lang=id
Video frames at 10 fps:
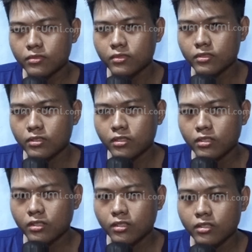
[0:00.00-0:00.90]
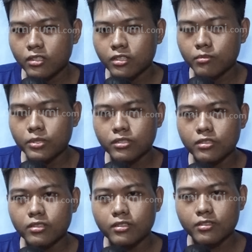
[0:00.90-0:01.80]
bis semua aja di bis
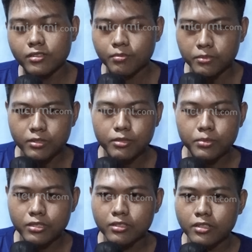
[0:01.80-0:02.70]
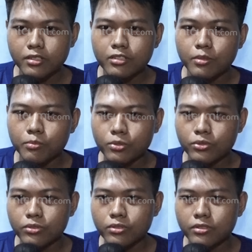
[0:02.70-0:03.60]
ini di bis ini aja 57 ada
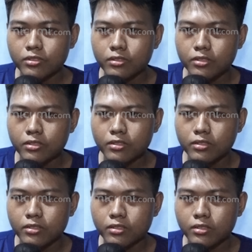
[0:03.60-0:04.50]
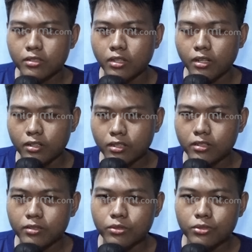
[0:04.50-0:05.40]
gurunya ada
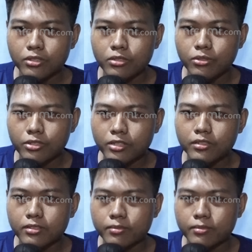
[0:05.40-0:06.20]
gurunya dua orang